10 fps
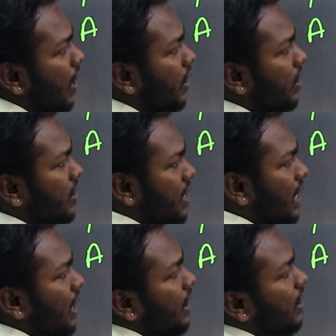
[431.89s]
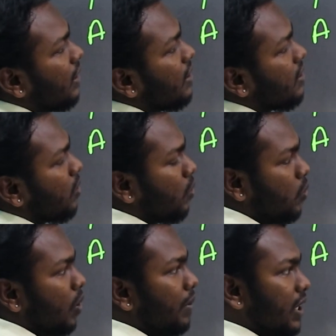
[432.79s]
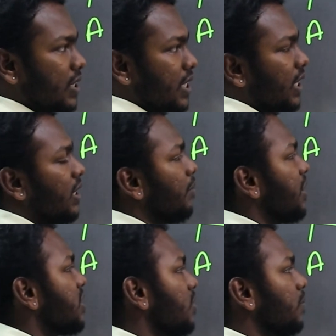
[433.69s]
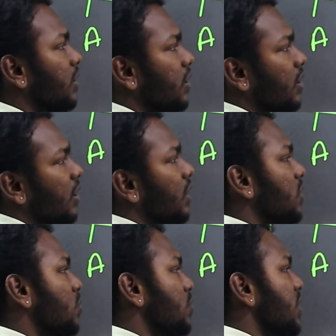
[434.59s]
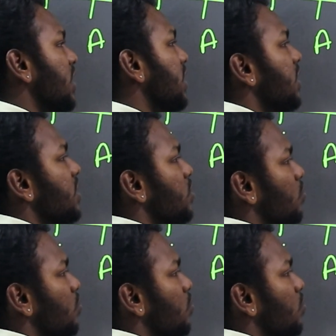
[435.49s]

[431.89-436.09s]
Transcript: அண்ட் ஜெனி இஸ் ஹூ அப்படிங்கிற ஜெனி தான் மென்ஷன் பண்ணுது ஸோ ஜெனி இஸ்